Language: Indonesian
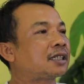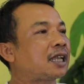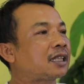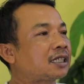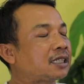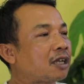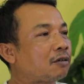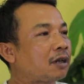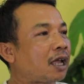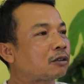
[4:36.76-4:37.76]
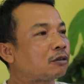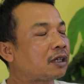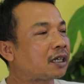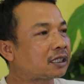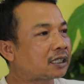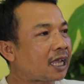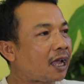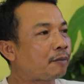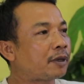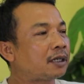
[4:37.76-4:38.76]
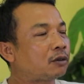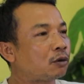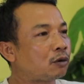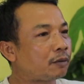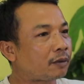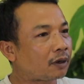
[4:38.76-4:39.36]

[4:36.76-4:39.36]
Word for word: ternyata saya langsung ingat saya ambil dulu